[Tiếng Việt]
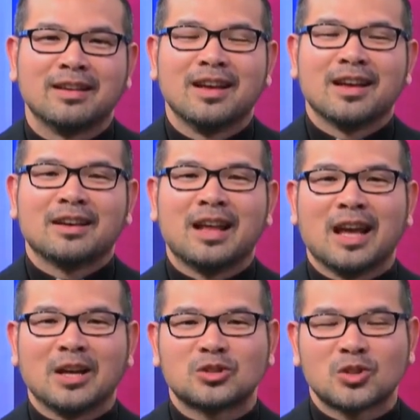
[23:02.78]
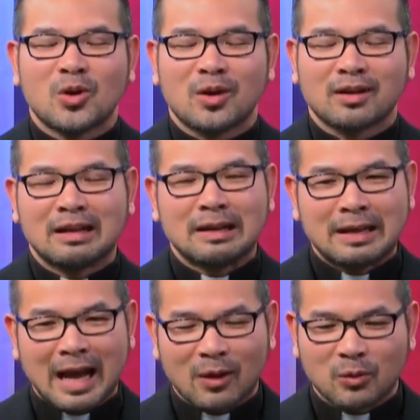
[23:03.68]
mình để cho cái
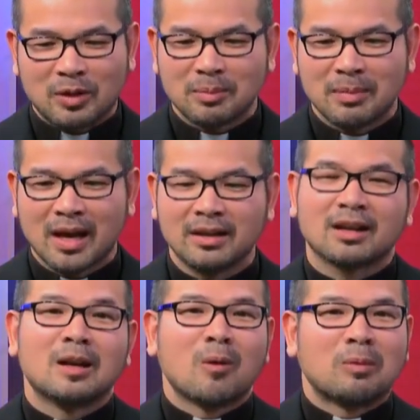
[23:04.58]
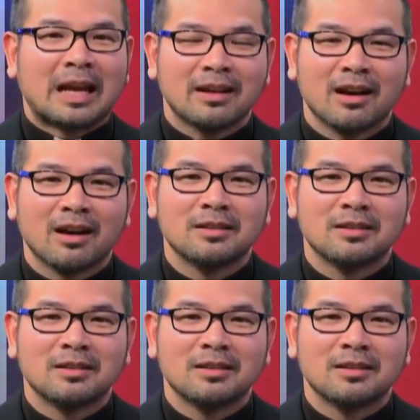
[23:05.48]
linh đài của Đức Mẹ được lộng lẫy